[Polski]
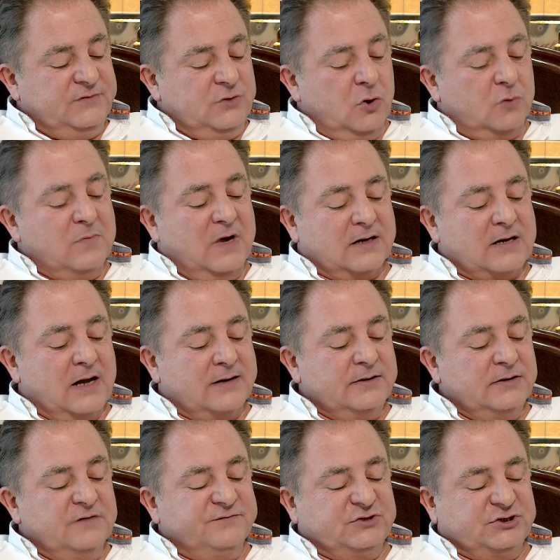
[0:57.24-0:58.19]
widok
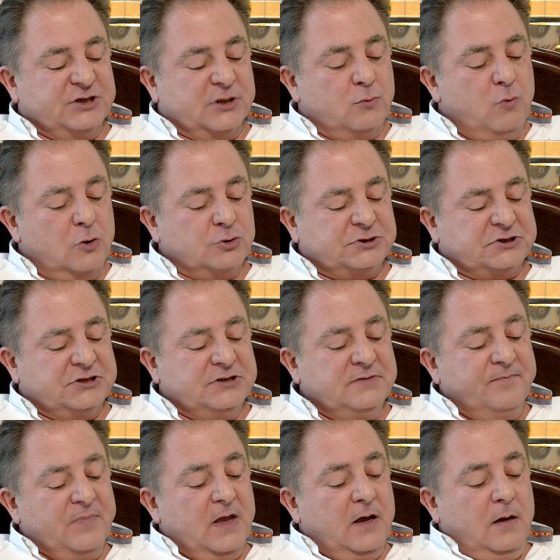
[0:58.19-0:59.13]
margaryny
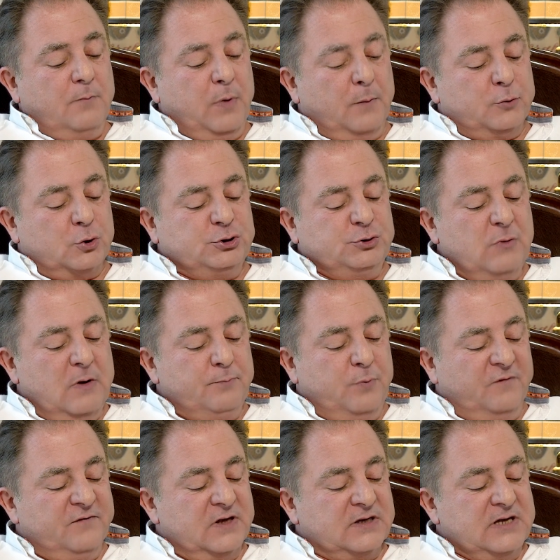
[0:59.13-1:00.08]
wściekłości
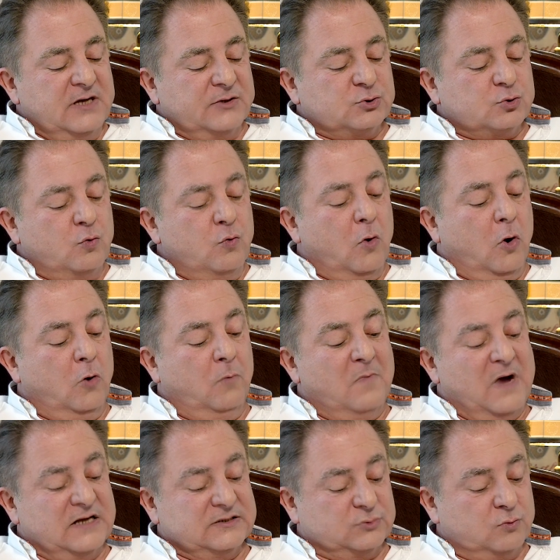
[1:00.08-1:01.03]
poprosiłem po węgiersku o
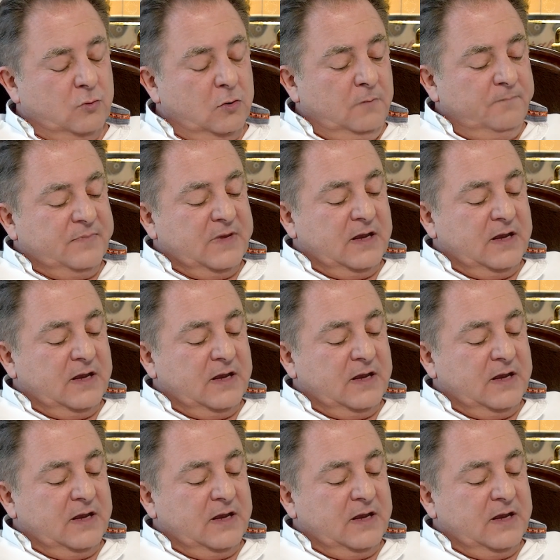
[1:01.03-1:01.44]
masło,